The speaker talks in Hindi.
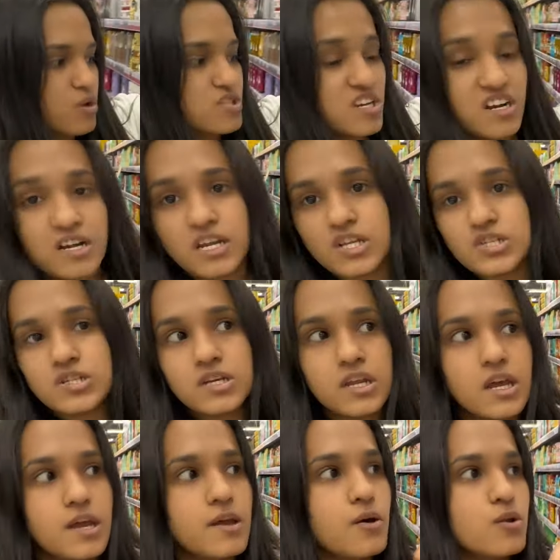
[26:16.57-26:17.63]
कौन सा कंडीशनर
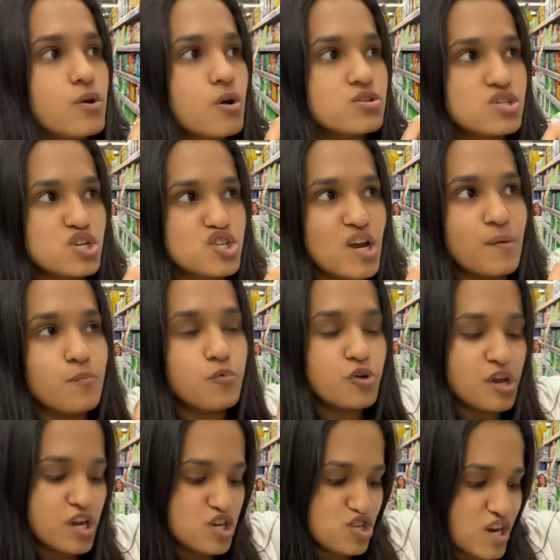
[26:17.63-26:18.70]
है और कौन सा शैम्पू
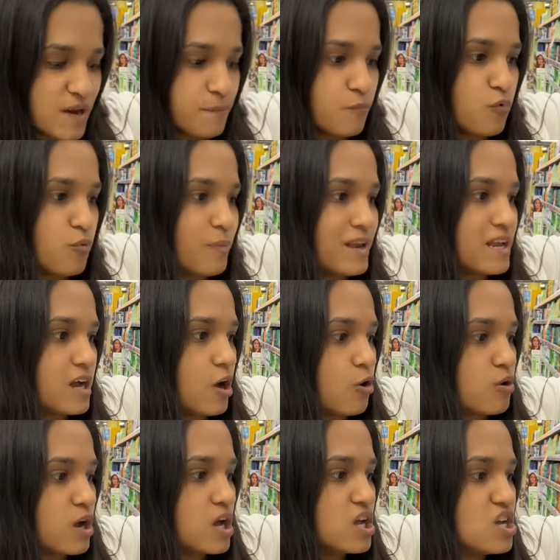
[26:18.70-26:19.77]
है शैम्पू पे लिखा
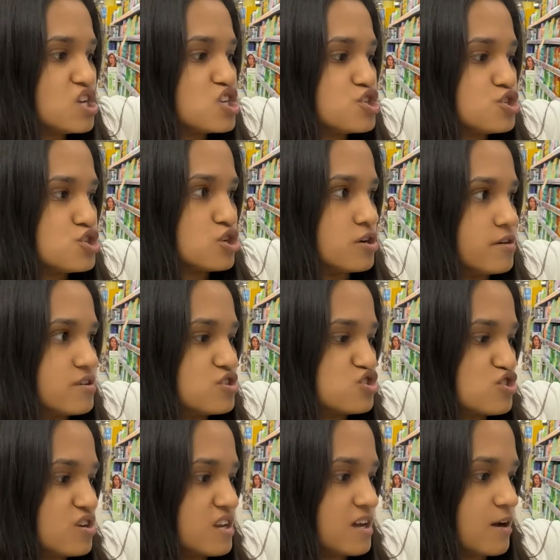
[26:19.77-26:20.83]
होगा श
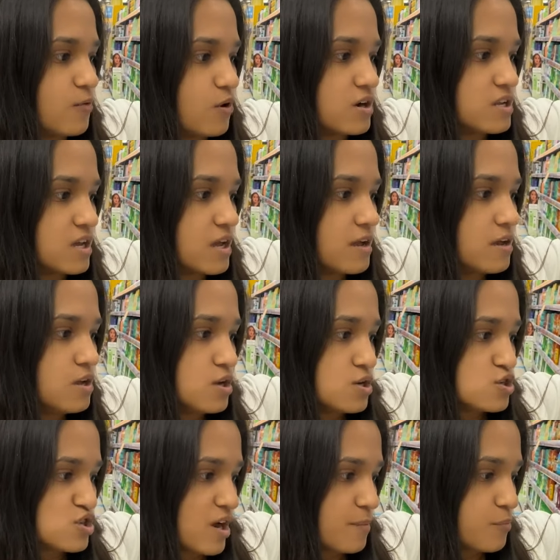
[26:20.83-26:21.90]
श लिखा होगा ठीक है
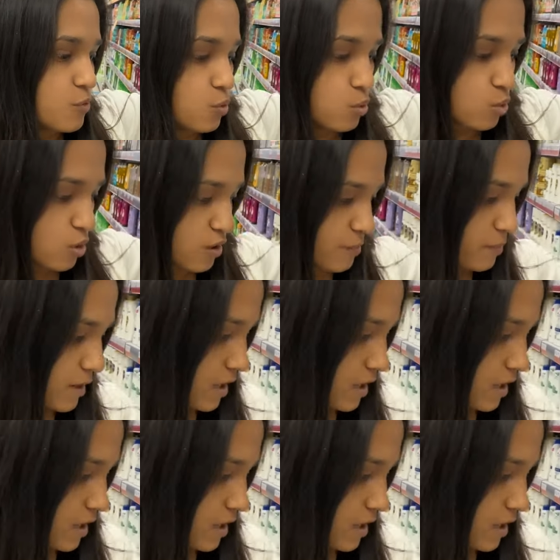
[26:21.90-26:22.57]
शैम्पू और